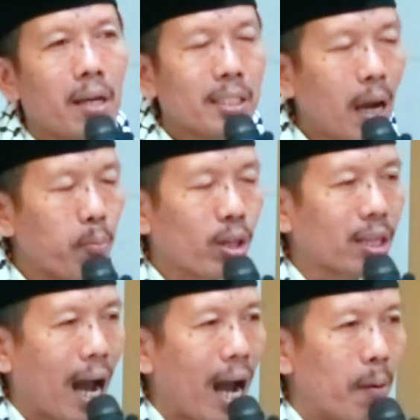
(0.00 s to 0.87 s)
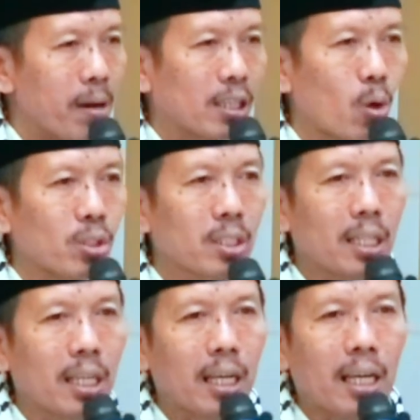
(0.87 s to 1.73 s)
nyambut damel terus
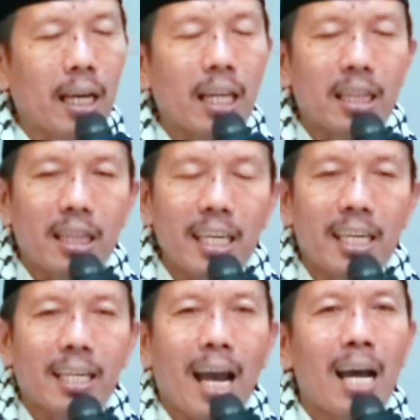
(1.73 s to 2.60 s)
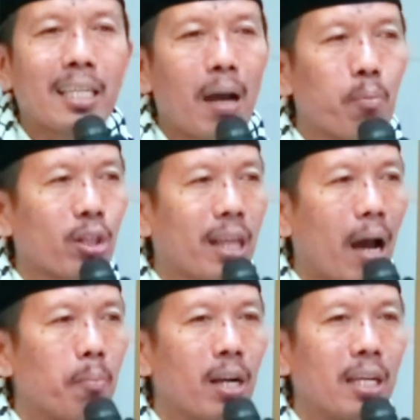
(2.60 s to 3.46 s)
ketika nyambut
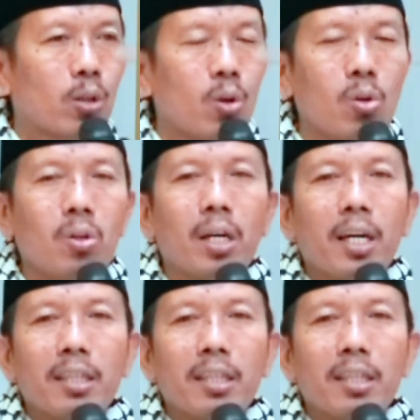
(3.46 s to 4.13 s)
damel niku